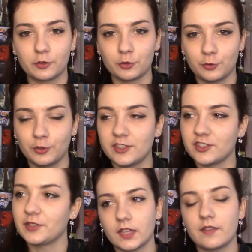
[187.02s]
chose de
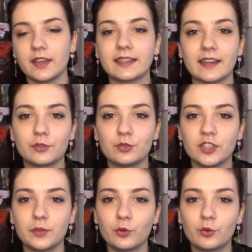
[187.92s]
léger. Avec un
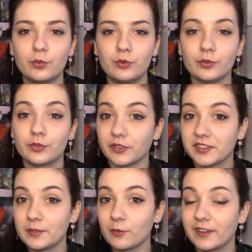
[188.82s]
sujet beaucoup plus
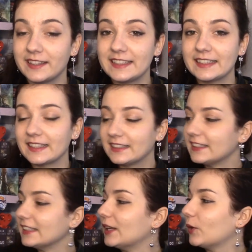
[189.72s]
sensible on va dire,
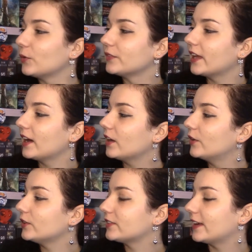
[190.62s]
on a
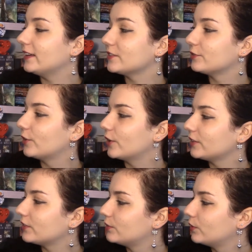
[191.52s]
euh, Silent
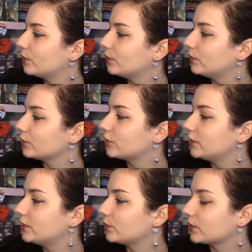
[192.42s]
Voice de
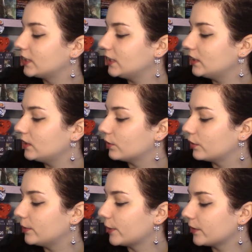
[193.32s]
Yoshitoki
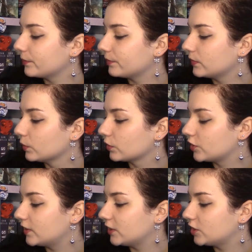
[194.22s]
Oima, Donc
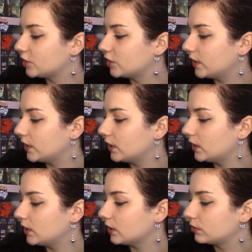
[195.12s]
c'est
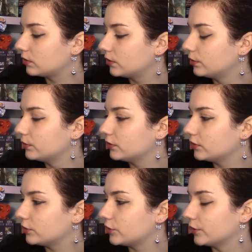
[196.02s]
chez
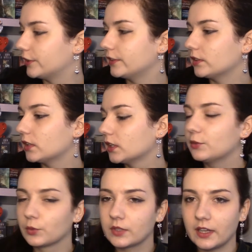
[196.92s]
Clown Shonen.
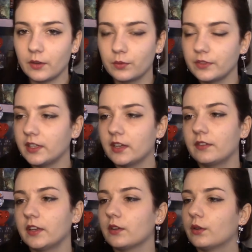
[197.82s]
Donc là on est
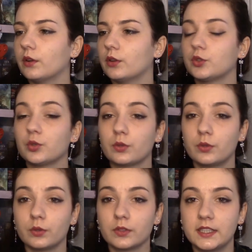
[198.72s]
avec euh,
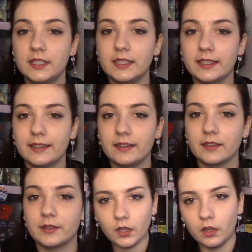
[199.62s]
Shoko qui
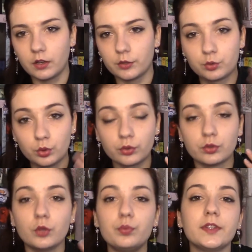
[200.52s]
est
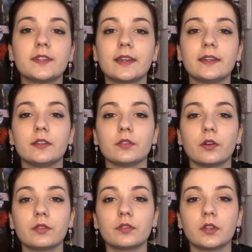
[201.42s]
sourde depuis sa
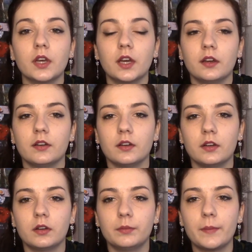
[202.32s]
naissance.
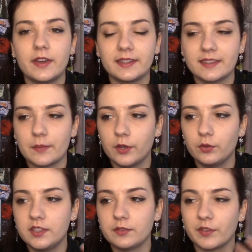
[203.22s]
même avec des appareils
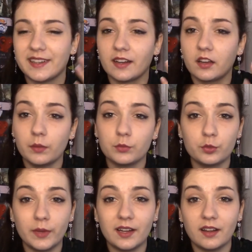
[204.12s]
auditifs en fait elle a quand même
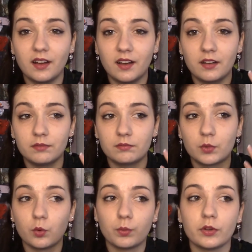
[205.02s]
du mal à
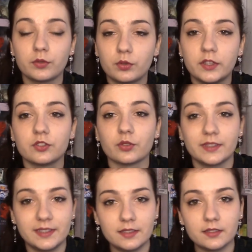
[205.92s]
comprendre ce que les gens
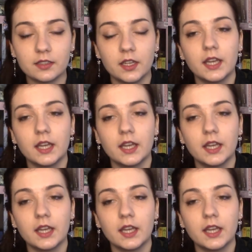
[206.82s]
disent.